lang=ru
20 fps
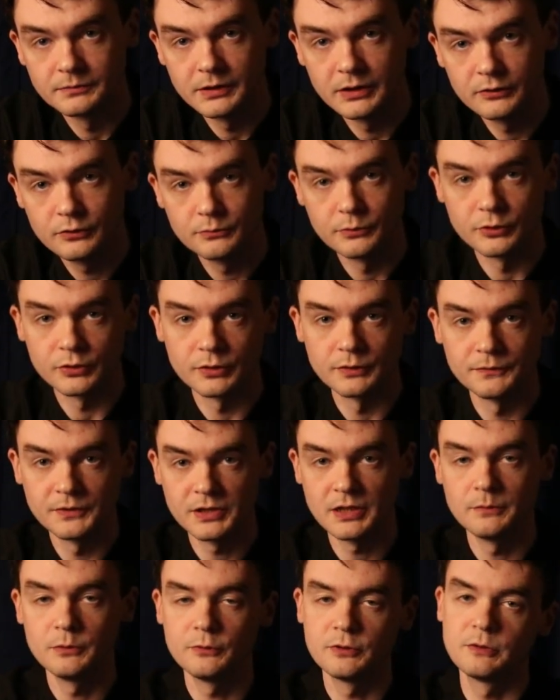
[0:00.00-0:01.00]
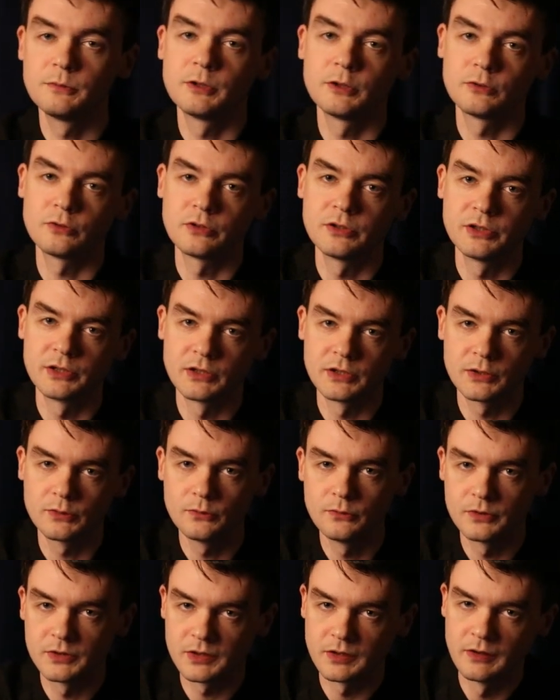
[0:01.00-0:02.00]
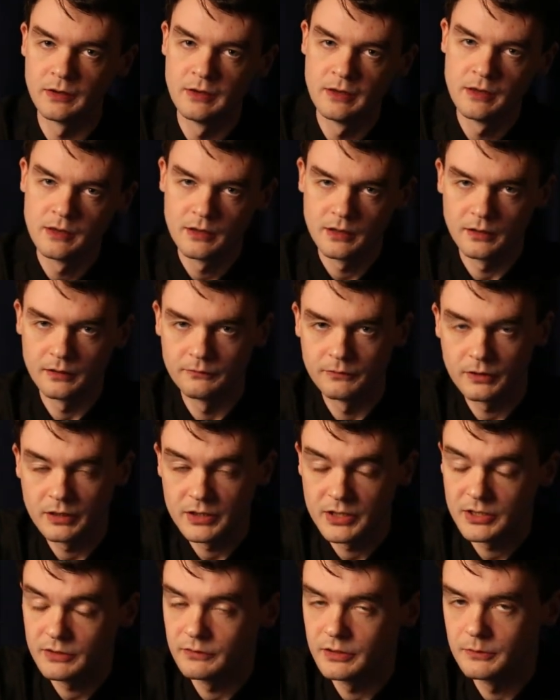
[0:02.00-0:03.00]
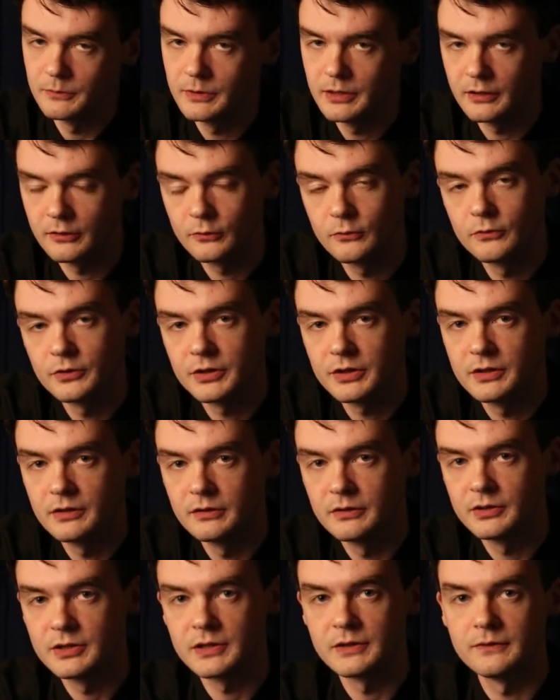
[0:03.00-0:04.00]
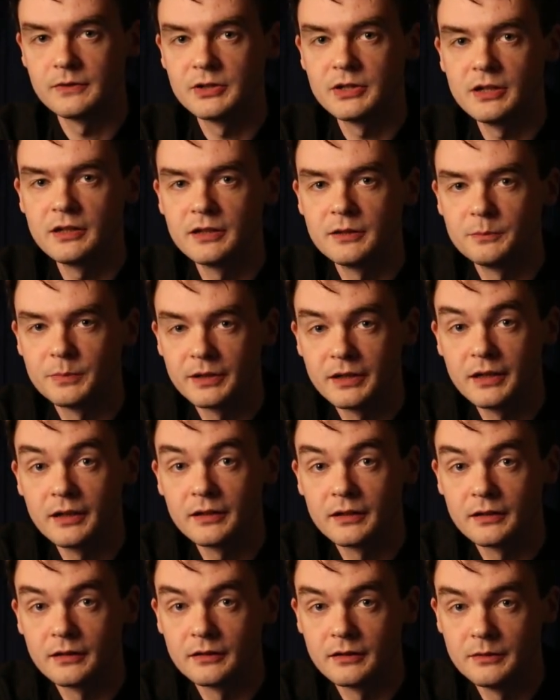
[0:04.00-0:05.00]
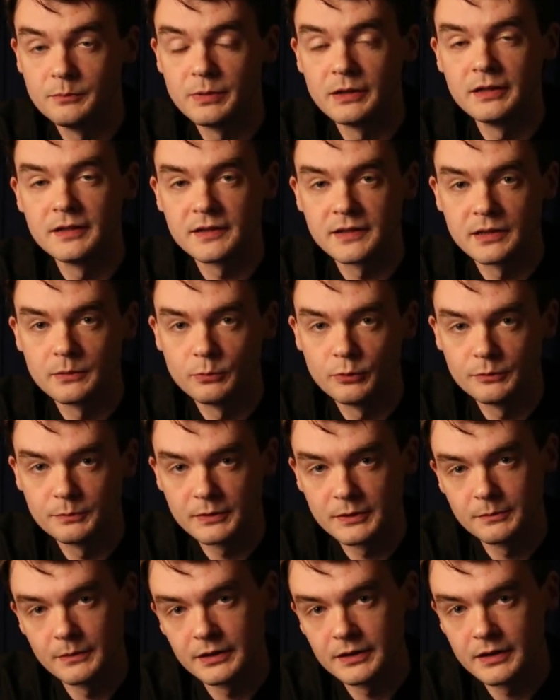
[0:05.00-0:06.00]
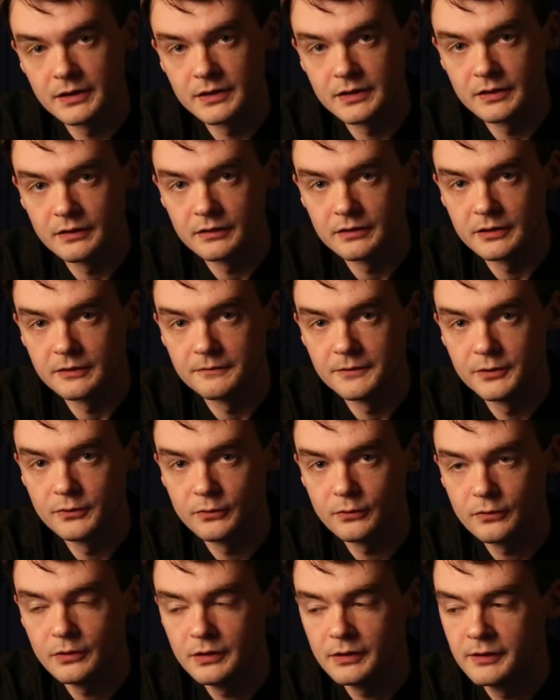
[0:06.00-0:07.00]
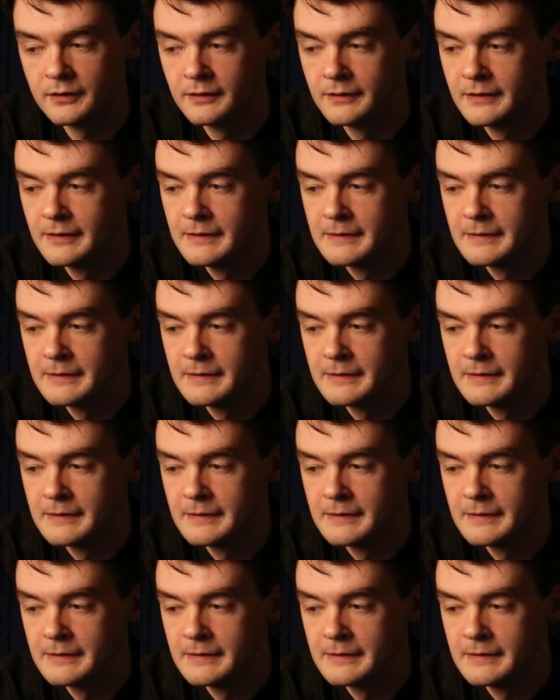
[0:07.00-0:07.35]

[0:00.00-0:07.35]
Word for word: Я думаю, что всем людям, которые интересуются э, выращиванием картошки, чрезвычайно приятно и полезно будет посмотреть этот видеоролик.